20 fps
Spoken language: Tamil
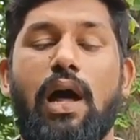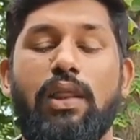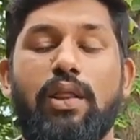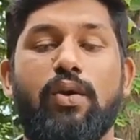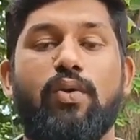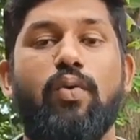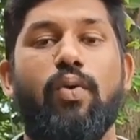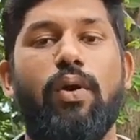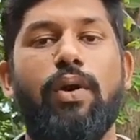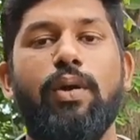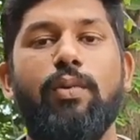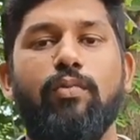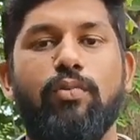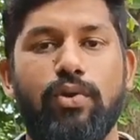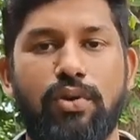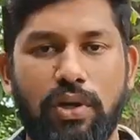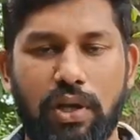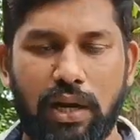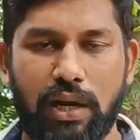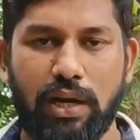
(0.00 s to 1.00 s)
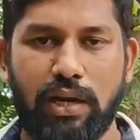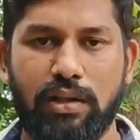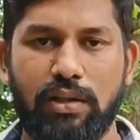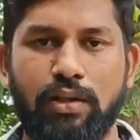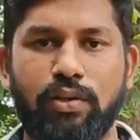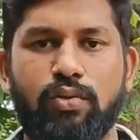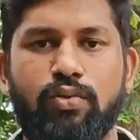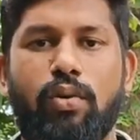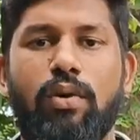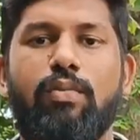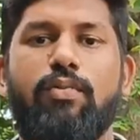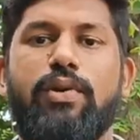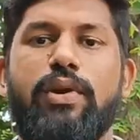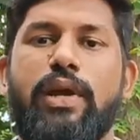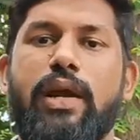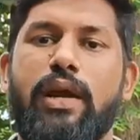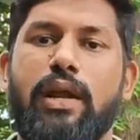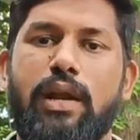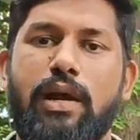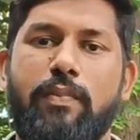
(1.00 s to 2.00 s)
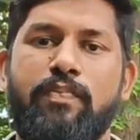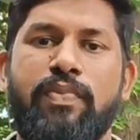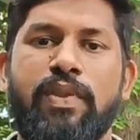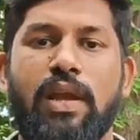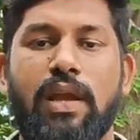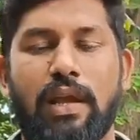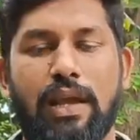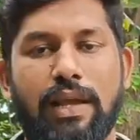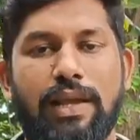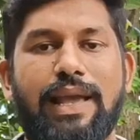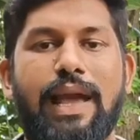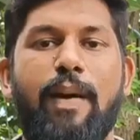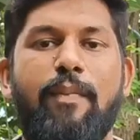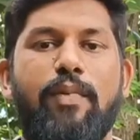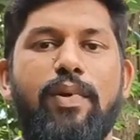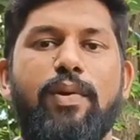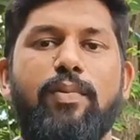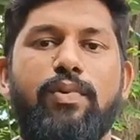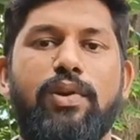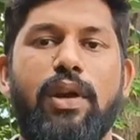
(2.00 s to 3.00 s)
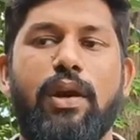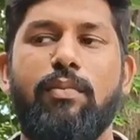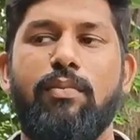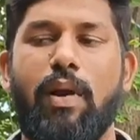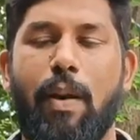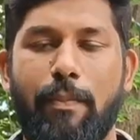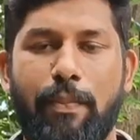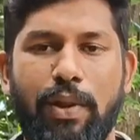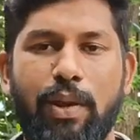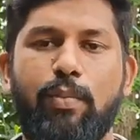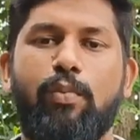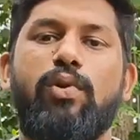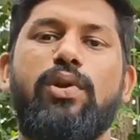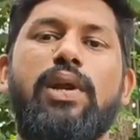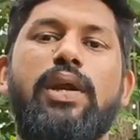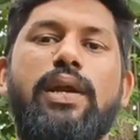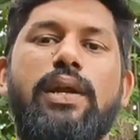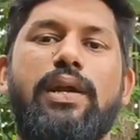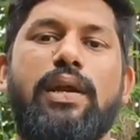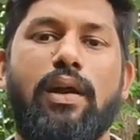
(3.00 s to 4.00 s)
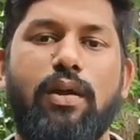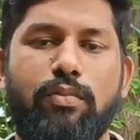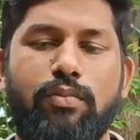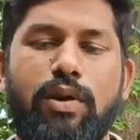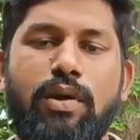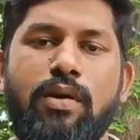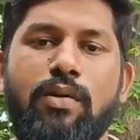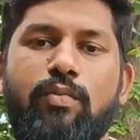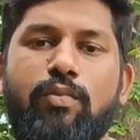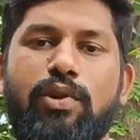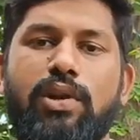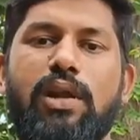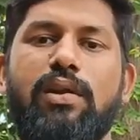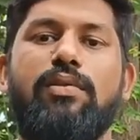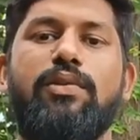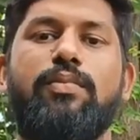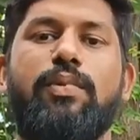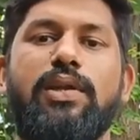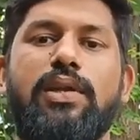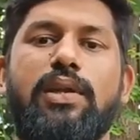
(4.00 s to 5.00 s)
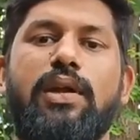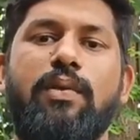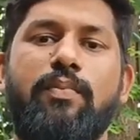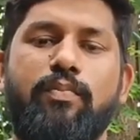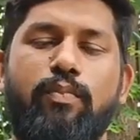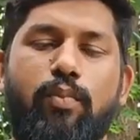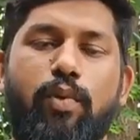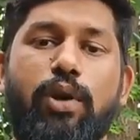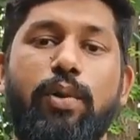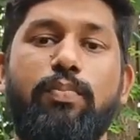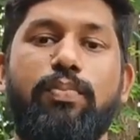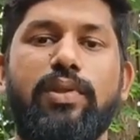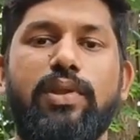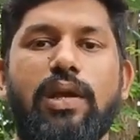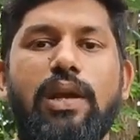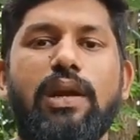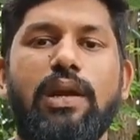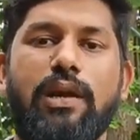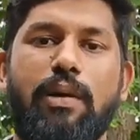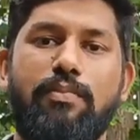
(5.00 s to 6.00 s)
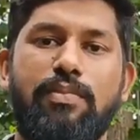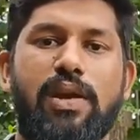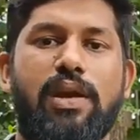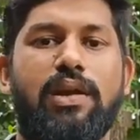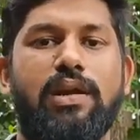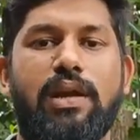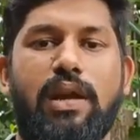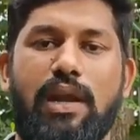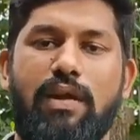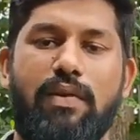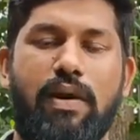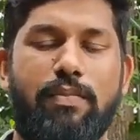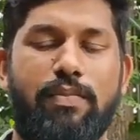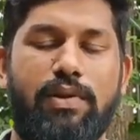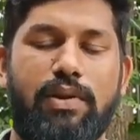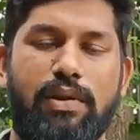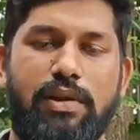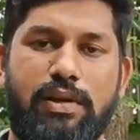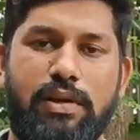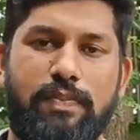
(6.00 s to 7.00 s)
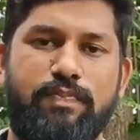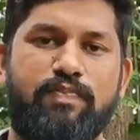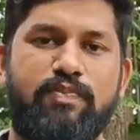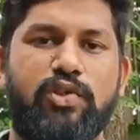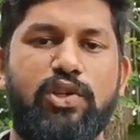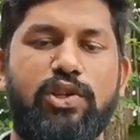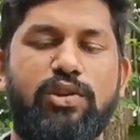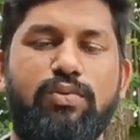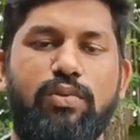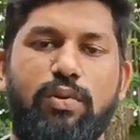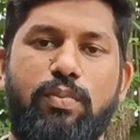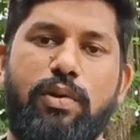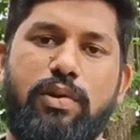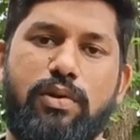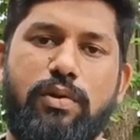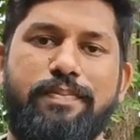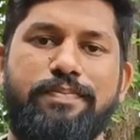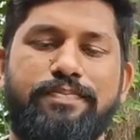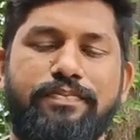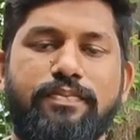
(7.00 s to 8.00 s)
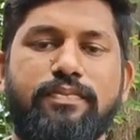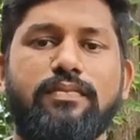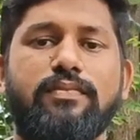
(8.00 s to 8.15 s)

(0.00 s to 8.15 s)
அந்த கோழி முட்டையிடுறதுக்கு தோல் முட்டையிடலாம் இல்லை கேப்பிட்டு முட்டையிடலாம் அப்படியே முட்டையிட்டாலும் முட்டையில் வந்து பார்த்திங்கன்னா பொறிப்புத்திறன் கம்மியாக இருக்க நிறைய வாய்ப்புகள் இருக்குது ஸோ இது ஒரு பக்கம்